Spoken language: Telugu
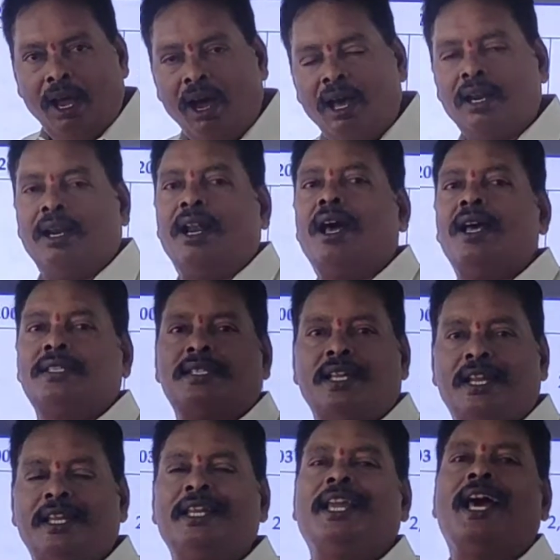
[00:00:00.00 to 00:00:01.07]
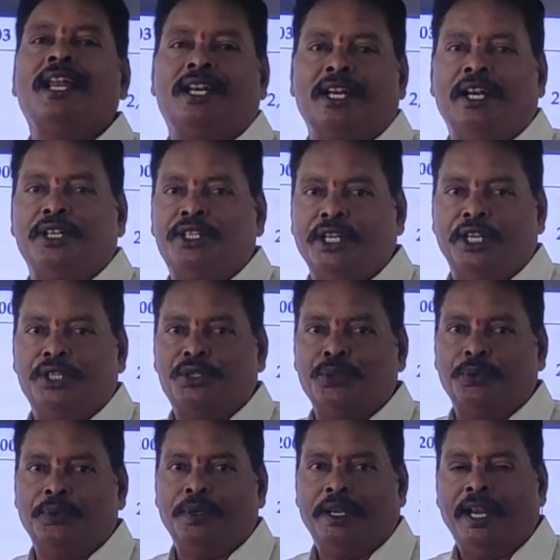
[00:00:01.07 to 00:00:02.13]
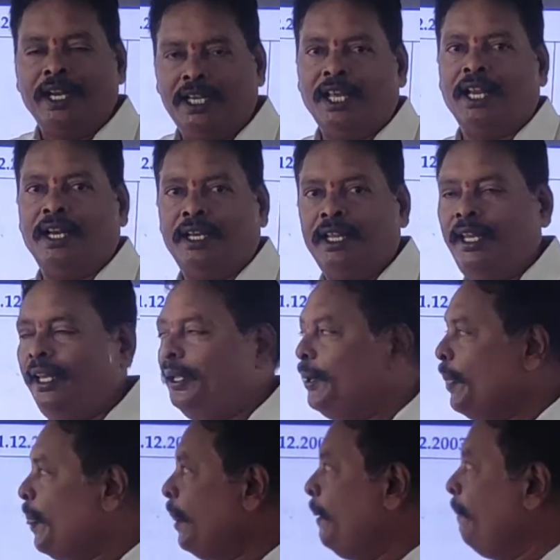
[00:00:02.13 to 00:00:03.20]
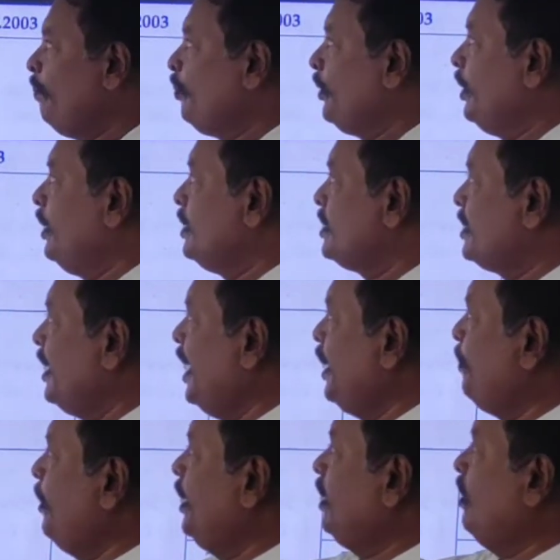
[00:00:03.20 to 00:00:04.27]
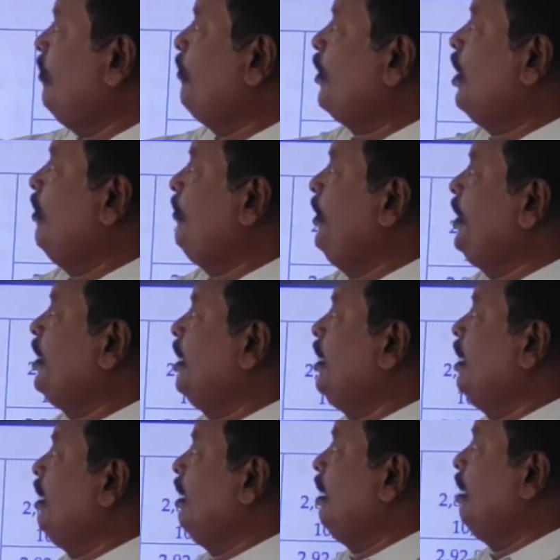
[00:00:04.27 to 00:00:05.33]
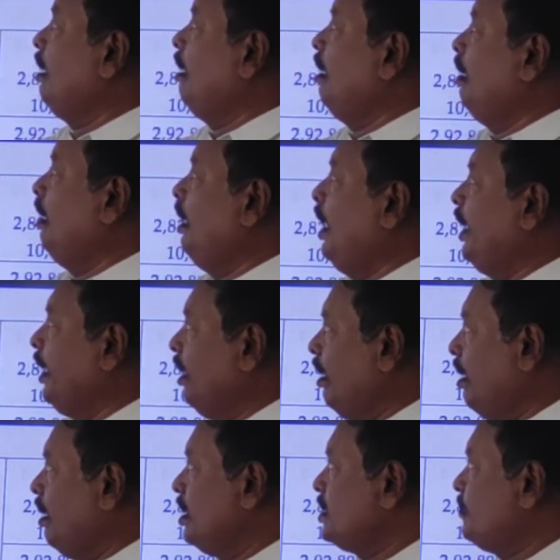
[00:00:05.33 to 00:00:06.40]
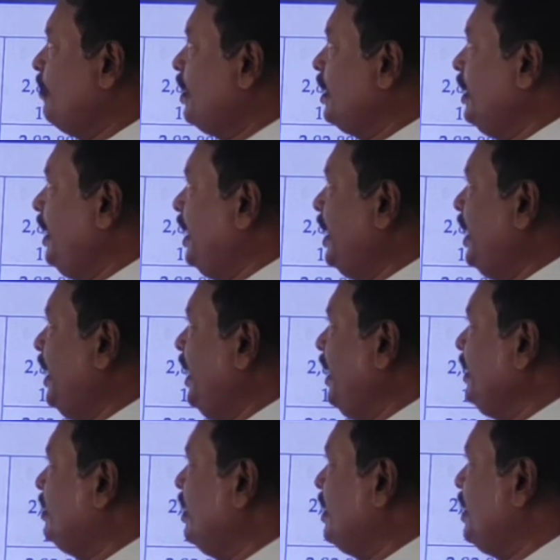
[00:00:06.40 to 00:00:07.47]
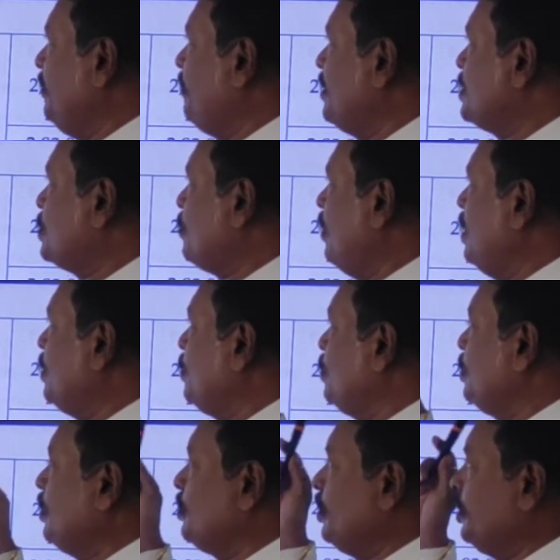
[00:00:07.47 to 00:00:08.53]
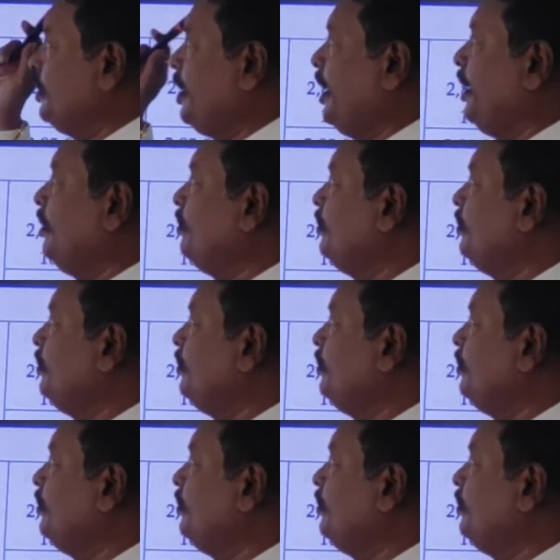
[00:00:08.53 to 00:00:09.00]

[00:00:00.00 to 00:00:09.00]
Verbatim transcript: ఆర్ లాస్ అనేది క్యాలిక్యులేట్ చేయొచ్చు ఎట్లాగంటే స్టేట్మెంట్ ఆఫ్ ప్రాఫిట్ అండ్ అండ్ లాస్ ఫర్ ది ఇయర్ ఎండింగ్ థర్టీ ఫస్ట్ ట్వెల్వ్ టూ థౌజండ్ త్రీ